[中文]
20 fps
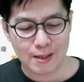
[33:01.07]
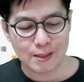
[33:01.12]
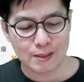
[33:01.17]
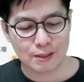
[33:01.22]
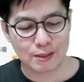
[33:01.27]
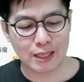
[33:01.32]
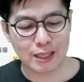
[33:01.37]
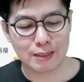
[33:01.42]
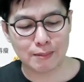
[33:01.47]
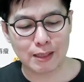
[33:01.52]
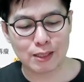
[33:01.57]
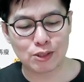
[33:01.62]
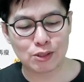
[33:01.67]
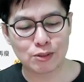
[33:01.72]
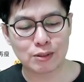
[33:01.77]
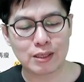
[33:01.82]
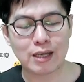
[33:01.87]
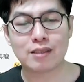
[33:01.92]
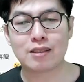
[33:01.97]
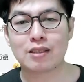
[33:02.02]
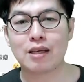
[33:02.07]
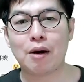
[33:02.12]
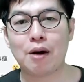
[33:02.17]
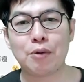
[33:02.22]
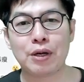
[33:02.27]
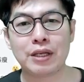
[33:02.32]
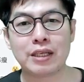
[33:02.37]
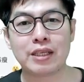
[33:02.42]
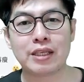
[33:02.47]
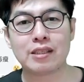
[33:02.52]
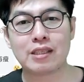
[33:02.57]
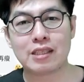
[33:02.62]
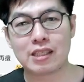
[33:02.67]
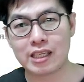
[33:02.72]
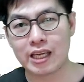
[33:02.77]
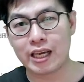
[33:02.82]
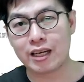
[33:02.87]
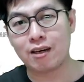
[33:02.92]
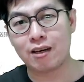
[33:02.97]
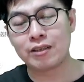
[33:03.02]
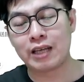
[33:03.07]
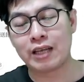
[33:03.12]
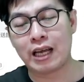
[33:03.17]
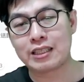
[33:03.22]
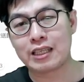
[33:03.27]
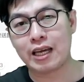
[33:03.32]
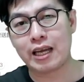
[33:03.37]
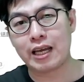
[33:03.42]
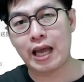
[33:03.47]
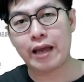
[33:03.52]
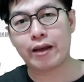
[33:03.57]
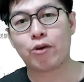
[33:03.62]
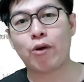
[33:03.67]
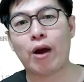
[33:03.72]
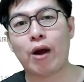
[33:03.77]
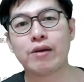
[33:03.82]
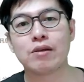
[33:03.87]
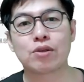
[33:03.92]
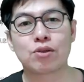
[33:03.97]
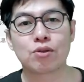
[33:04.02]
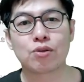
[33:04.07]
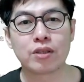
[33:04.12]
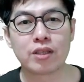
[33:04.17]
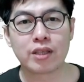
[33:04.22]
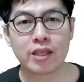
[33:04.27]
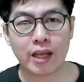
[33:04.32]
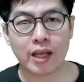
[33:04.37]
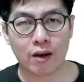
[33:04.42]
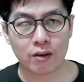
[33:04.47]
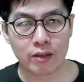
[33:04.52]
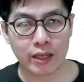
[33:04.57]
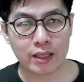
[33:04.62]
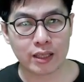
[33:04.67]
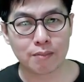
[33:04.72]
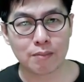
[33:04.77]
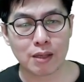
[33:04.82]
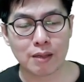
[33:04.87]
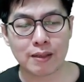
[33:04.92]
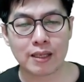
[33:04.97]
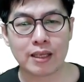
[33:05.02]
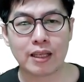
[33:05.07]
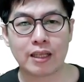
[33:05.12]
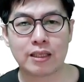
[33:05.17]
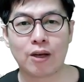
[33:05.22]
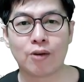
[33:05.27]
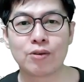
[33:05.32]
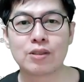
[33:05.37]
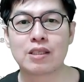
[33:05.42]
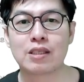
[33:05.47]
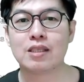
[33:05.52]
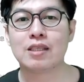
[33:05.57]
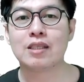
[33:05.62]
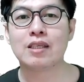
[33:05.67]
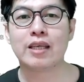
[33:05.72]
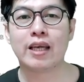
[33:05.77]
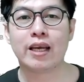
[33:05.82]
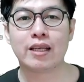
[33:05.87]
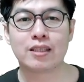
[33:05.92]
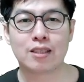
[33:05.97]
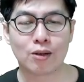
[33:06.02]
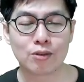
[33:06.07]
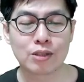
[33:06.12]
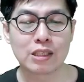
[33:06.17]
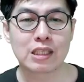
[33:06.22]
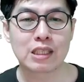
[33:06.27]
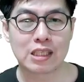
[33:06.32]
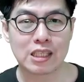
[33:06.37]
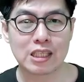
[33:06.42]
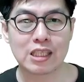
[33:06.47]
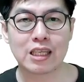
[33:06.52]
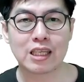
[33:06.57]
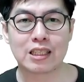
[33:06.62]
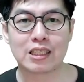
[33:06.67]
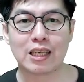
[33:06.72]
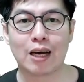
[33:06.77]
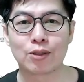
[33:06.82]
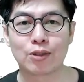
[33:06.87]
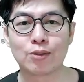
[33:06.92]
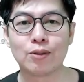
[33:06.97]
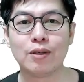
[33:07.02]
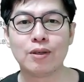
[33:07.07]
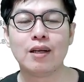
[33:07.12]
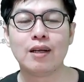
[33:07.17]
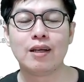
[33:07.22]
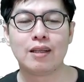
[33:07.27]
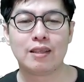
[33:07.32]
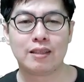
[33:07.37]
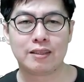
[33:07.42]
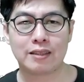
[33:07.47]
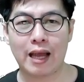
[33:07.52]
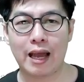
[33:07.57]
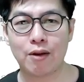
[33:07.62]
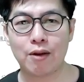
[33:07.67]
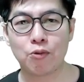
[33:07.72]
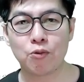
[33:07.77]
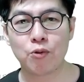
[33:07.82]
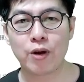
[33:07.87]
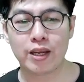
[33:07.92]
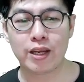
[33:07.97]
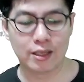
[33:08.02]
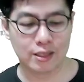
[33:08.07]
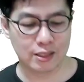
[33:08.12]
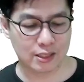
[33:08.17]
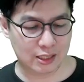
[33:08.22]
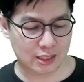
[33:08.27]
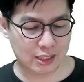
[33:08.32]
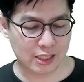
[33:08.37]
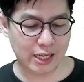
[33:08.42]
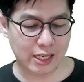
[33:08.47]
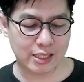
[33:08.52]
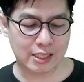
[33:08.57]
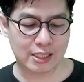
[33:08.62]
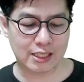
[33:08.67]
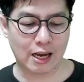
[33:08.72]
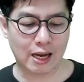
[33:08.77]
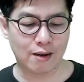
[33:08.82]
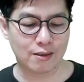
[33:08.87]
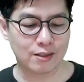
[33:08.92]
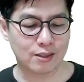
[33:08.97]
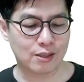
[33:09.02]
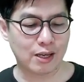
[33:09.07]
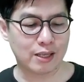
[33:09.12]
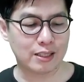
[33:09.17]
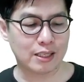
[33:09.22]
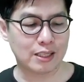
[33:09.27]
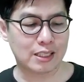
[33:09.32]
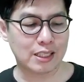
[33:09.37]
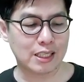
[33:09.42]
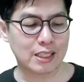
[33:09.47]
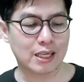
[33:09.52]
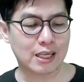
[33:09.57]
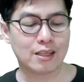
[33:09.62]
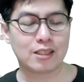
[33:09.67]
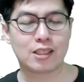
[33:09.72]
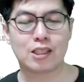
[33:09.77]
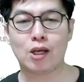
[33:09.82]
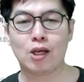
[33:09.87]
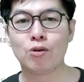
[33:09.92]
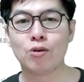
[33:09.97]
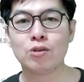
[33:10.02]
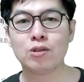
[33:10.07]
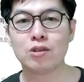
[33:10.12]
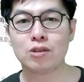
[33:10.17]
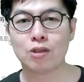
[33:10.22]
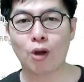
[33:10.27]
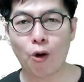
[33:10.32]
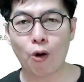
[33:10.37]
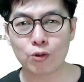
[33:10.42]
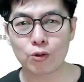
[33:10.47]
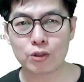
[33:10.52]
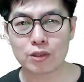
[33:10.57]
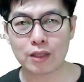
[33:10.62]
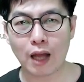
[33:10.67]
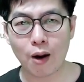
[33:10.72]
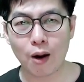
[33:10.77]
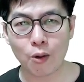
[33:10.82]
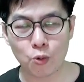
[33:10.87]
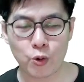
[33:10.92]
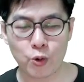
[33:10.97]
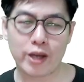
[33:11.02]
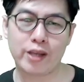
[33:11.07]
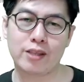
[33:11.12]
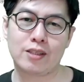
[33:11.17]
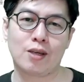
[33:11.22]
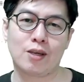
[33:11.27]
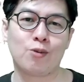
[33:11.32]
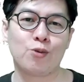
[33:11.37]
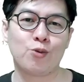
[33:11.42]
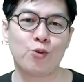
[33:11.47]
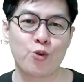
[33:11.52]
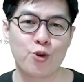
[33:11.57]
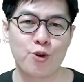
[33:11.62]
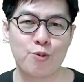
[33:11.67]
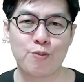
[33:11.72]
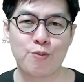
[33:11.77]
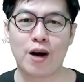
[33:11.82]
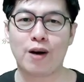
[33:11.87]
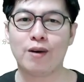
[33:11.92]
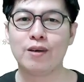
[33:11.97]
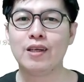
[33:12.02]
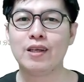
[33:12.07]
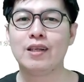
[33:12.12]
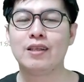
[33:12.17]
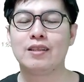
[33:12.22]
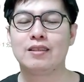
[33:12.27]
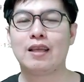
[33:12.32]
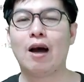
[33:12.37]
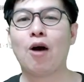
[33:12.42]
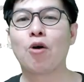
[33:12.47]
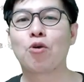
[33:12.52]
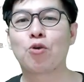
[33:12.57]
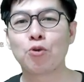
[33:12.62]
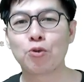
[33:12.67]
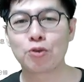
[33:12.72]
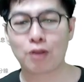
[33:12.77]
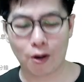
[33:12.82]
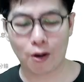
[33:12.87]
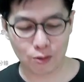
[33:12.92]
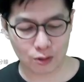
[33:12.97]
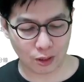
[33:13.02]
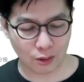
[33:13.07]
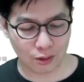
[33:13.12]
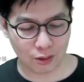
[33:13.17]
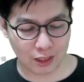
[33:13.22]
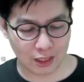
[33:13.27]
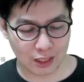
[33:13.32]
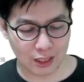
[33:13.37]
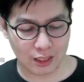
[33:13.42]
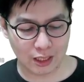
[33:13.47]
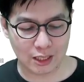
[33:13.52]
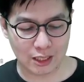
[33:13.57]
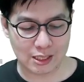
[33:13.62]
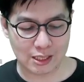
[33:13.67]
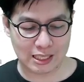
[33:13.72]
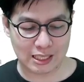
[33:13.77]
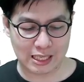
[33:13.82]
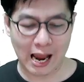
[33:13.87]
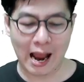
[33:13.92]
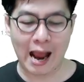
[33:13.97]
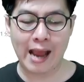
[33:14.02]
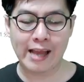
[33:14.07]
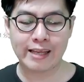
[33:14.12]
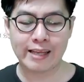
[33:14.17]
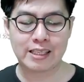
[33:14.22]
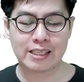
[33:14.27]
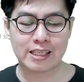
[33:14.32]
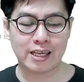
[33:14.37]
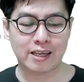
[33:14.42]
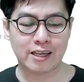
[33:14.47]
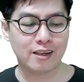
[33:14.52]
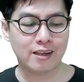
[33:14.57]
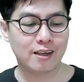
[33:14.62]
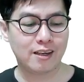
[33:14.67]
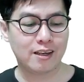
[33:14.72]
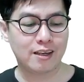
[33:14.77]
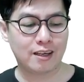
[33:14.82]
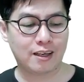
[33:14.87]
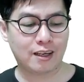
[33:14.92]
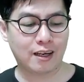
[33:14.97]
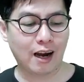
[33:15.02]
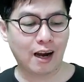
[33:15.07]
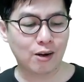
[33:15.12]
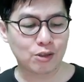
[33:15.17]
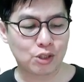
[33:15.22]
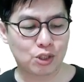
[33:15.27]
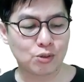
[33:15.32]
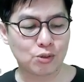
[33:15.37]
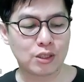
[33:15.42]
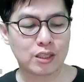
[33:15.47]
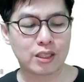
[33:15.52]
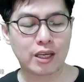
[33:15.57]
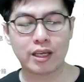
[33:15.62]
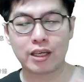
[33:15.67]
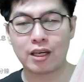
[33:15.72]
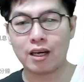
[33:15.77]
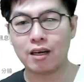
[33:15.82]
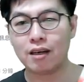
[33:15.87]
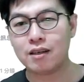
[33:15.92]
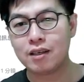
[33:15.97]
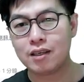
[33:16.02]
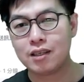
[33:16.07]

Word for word: 所以这本书呢，就要为你解构那些，哎，关于所有鸟类的秘密，同时也从鸡的角度。来为你介绍，所以这是一个从头到尾，从羽毛到骨头都一一拆解，告诉你的一个